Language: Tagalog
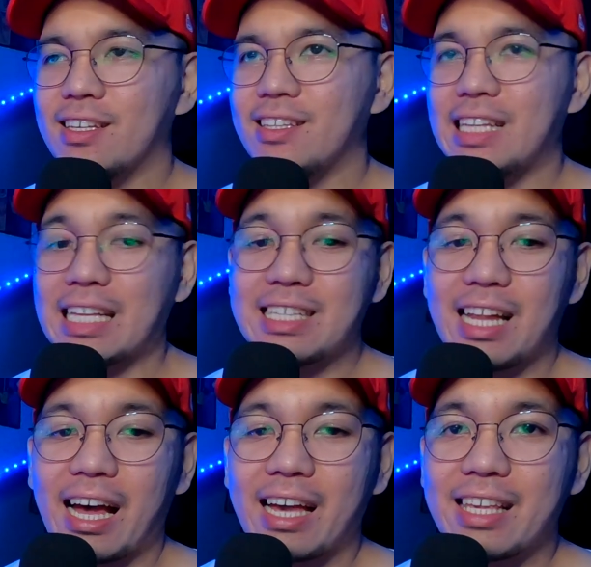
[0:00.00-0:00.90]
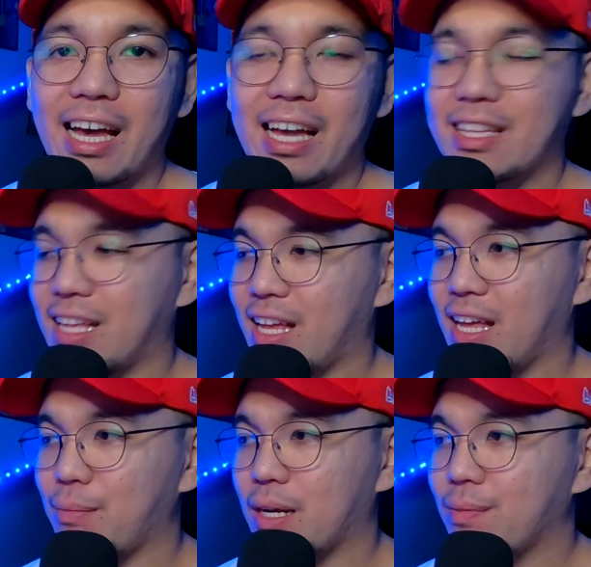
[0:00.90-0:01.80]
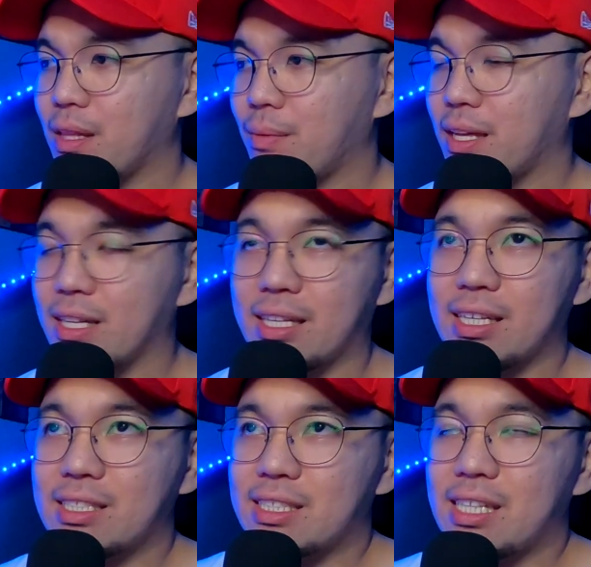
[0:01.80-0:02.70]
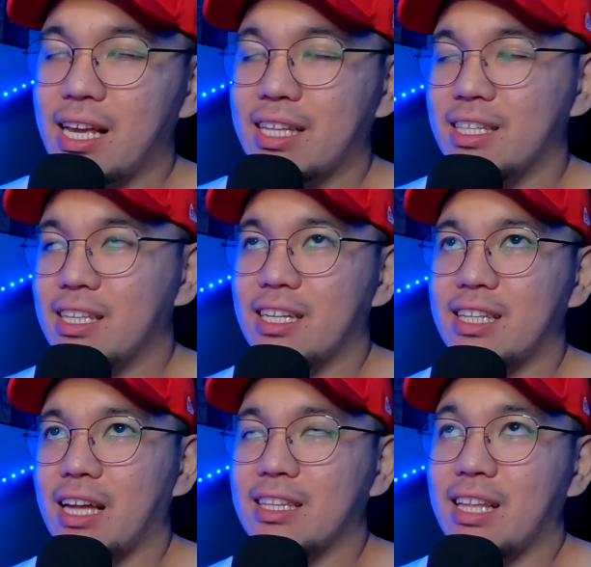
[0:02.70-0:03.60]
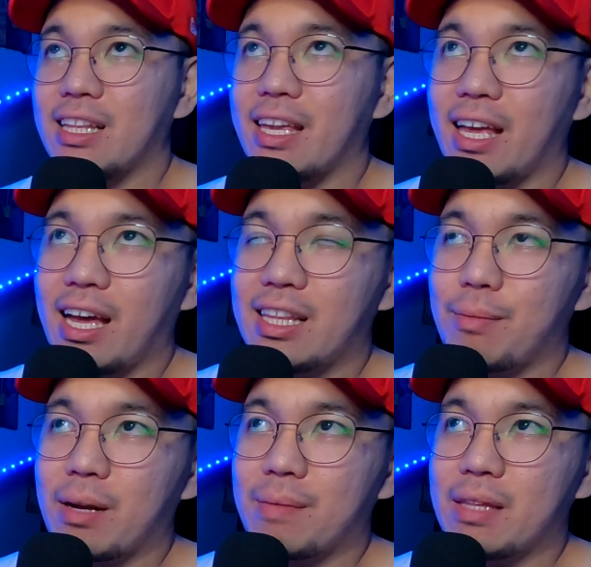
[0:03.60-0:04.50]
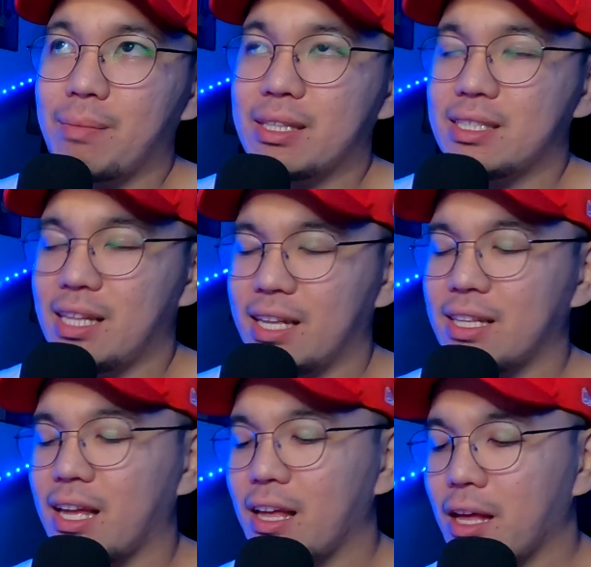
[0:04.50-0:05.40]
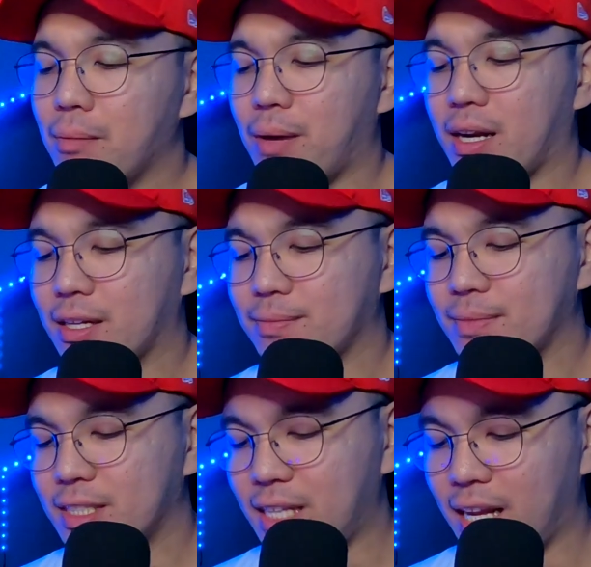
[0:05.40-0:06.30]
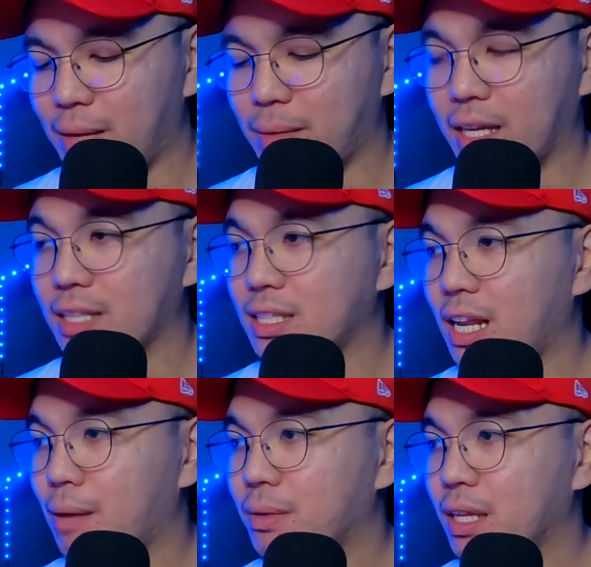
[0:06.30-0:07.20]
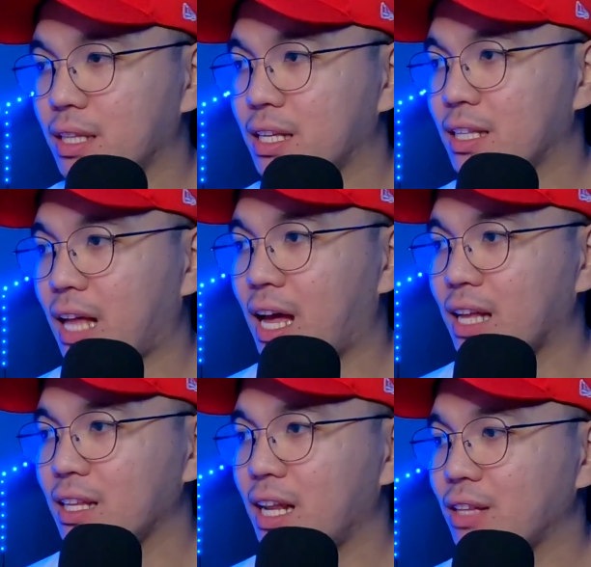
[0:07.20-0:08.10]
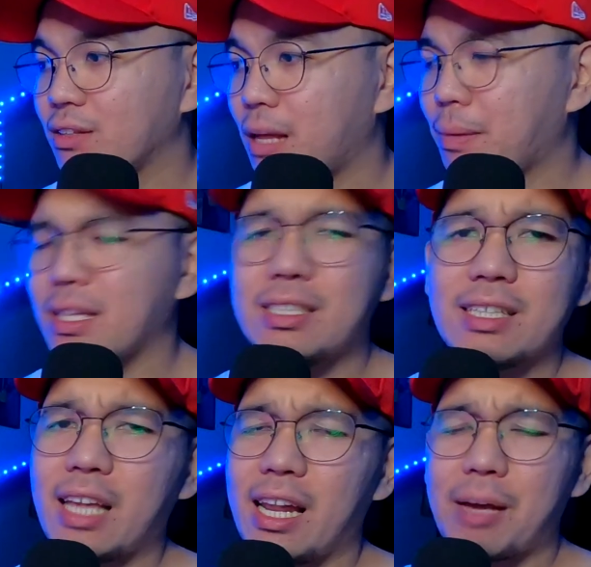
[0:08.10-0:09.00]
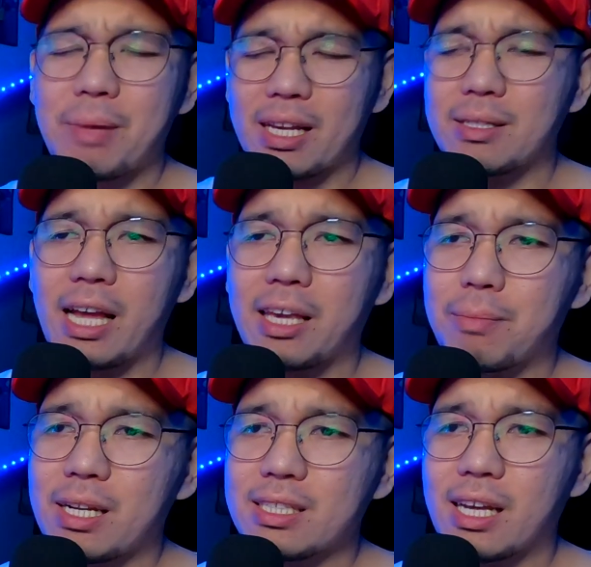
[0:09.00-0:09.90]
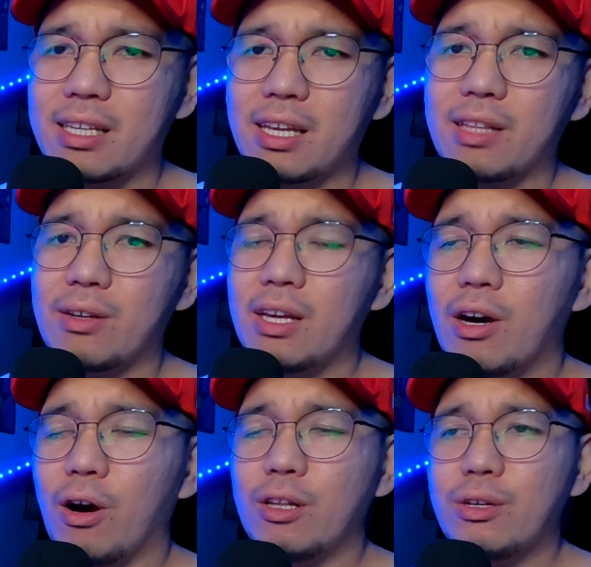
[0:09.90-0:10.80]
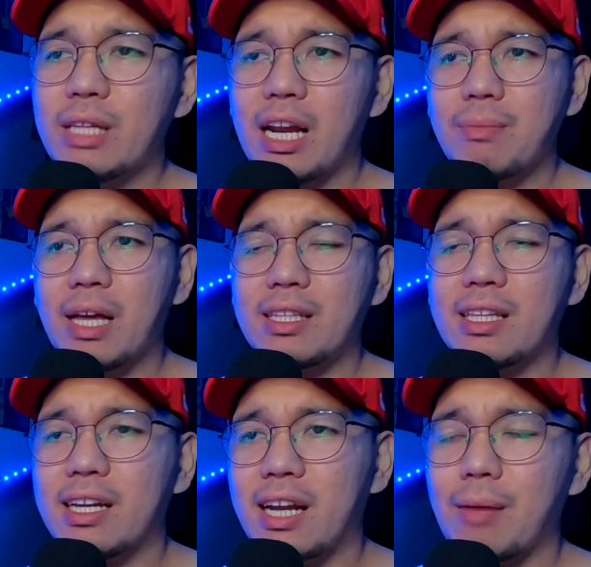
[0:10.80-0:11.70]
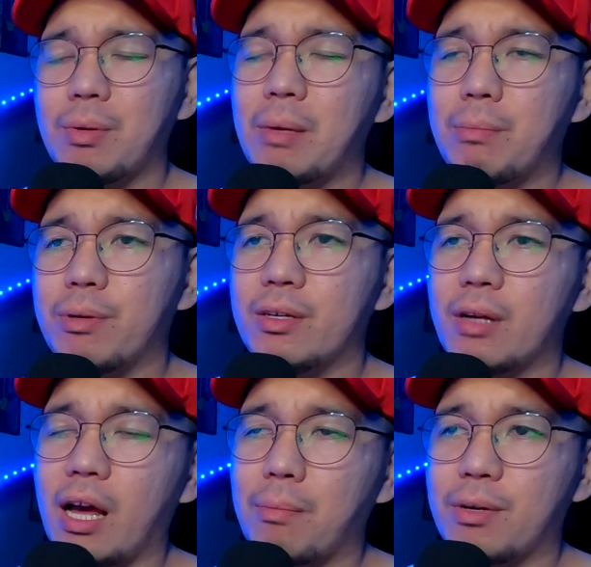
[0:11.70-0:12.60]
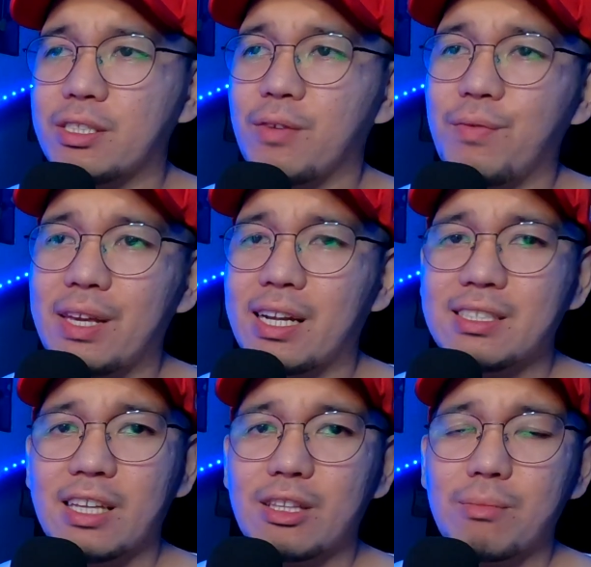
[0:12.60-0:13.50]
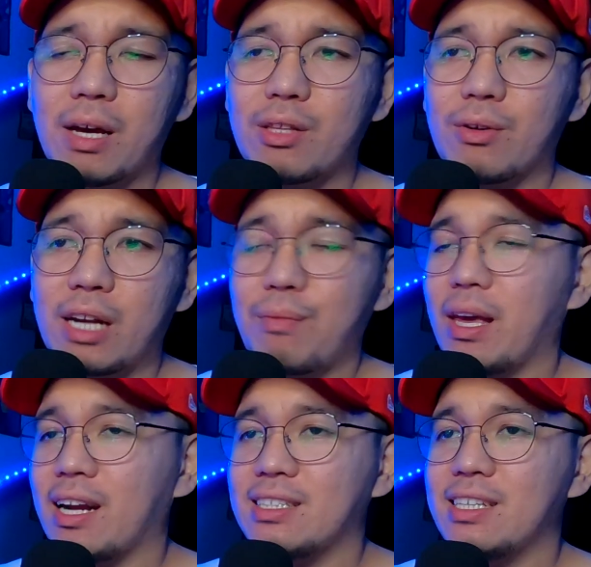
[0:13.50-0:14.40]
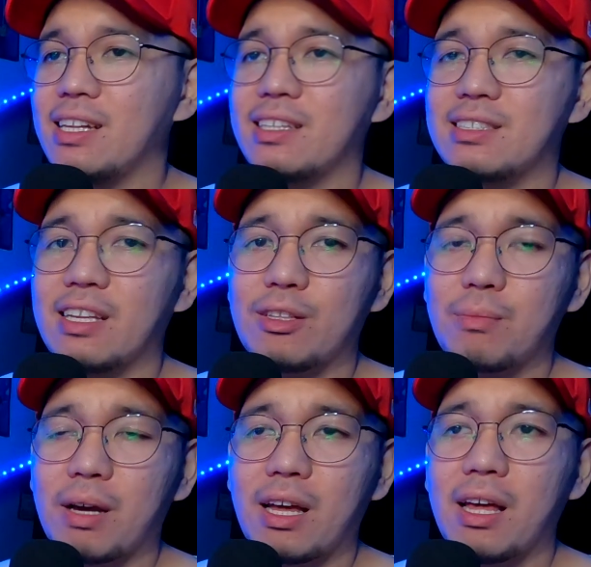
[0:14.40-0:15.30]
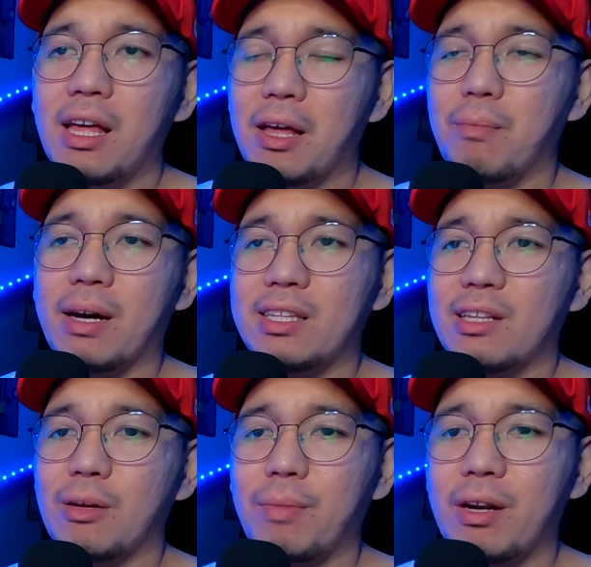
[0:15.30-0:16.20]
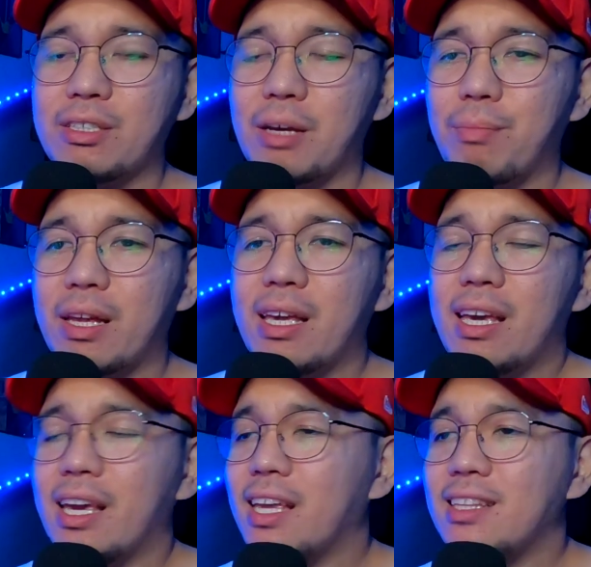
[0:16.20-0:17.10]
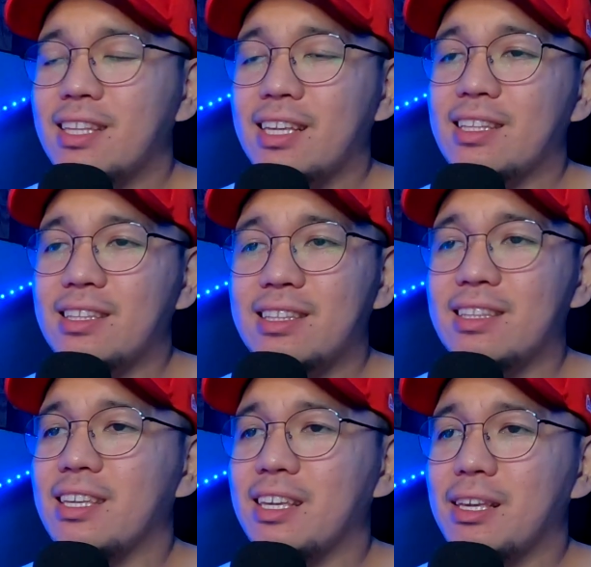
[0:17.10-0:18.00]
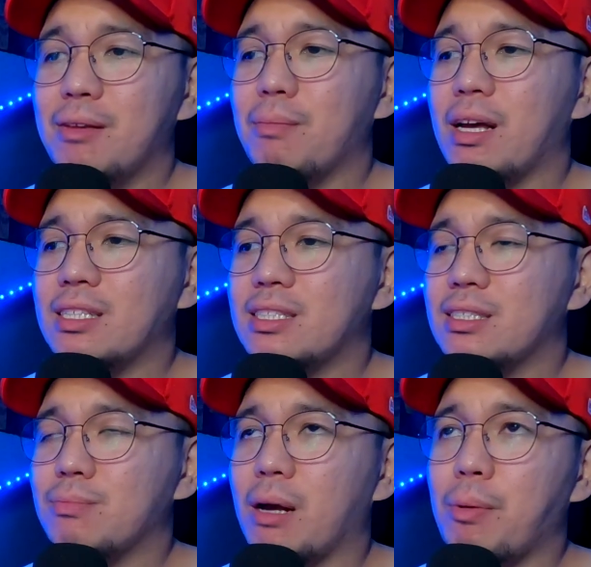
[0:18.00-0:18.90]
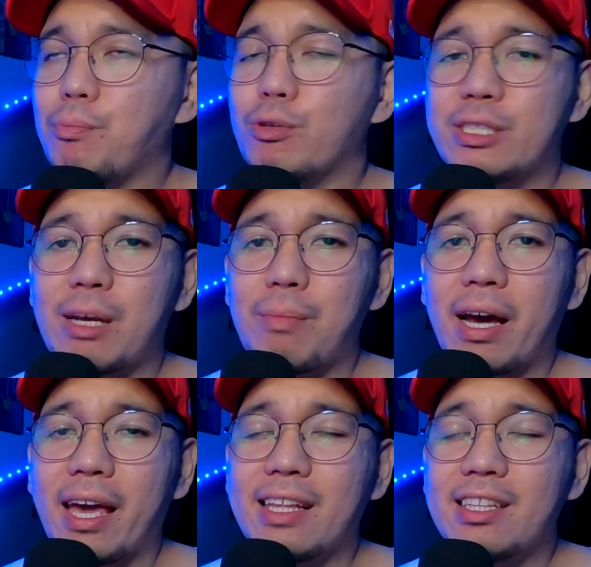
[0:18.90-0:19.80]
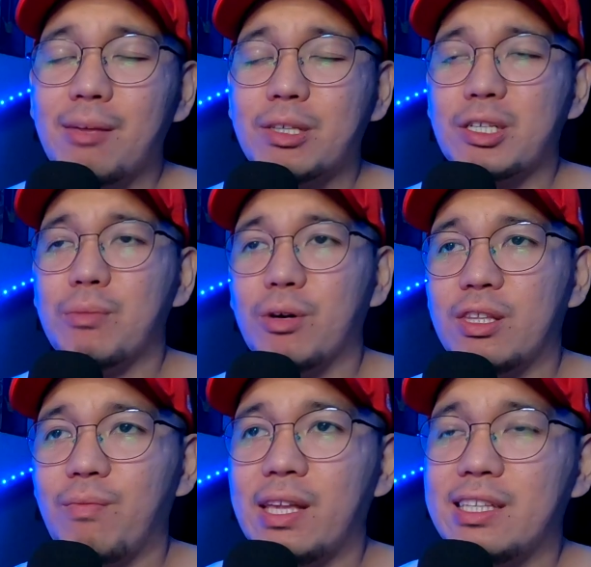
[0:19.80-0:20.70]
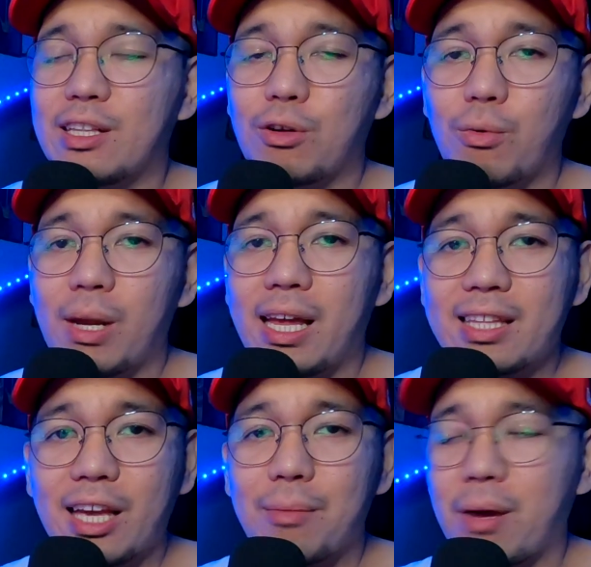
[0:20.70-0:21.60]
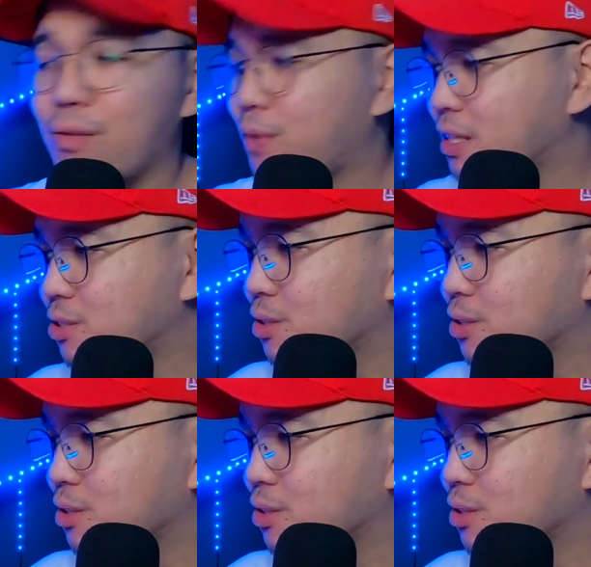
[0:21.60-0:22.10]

Hindi na sila hayaan na maramdaman na nag-iisa sila. Hindi nila dati na hayaan na maramdaman nila na parang sila lang mag iisa sa laban na tinatahak nila. No? Dapat andyan tayo lang palagi, lagi pala sa kanya. No? Although na alam natin na grabe mag -per ang perseverance na mga to. Grabe ang resilience na mga batang no. Pero syempre, hindi, hindi mas mapupush yung mga yan. Hindi mas motivate yan kung wala tayong mga fans.